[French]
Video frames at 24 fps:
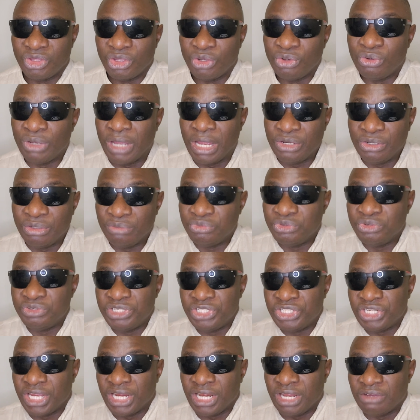L'uranium du
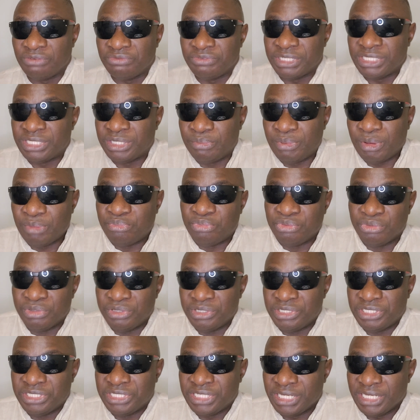Niger, en fait, n'est pas pour le
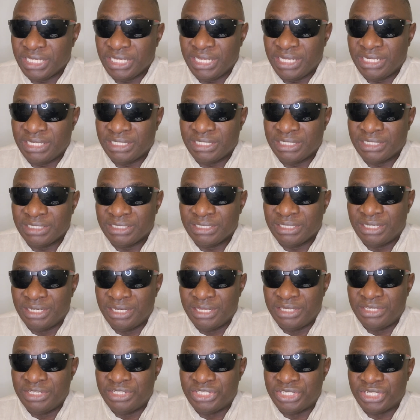
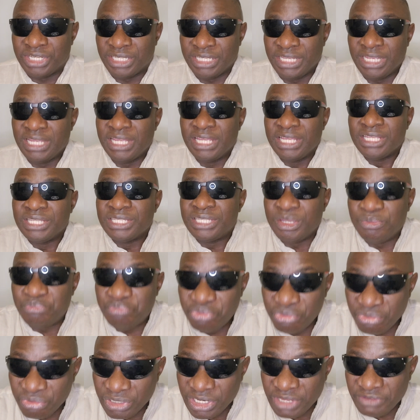les Nigériens, c'est
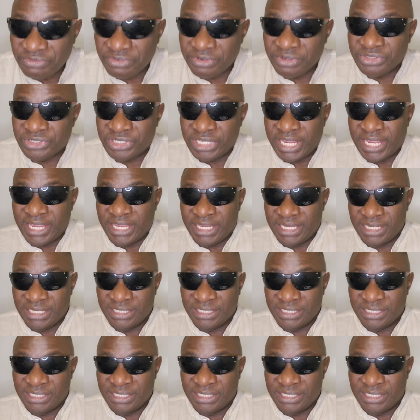pour les Français.